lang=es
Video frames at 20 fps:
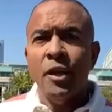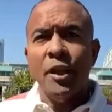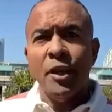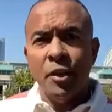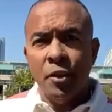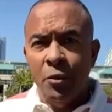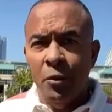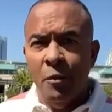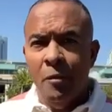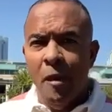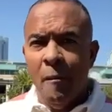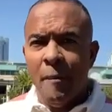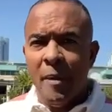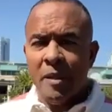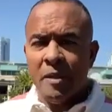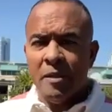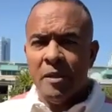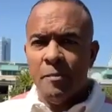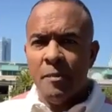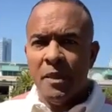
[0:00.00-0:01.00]
que tuvo
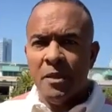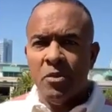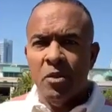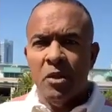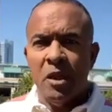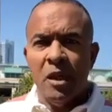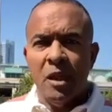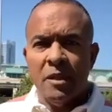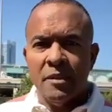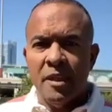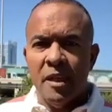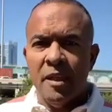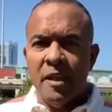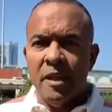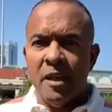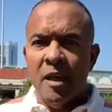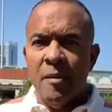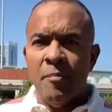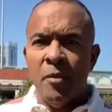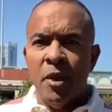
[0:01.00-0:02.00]
participación en la serie
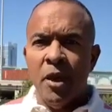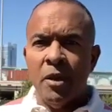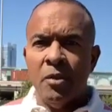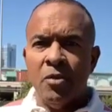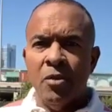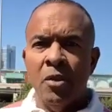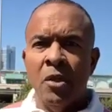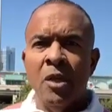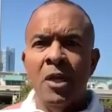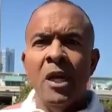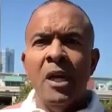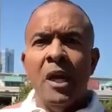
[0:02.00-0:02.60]
de campeonato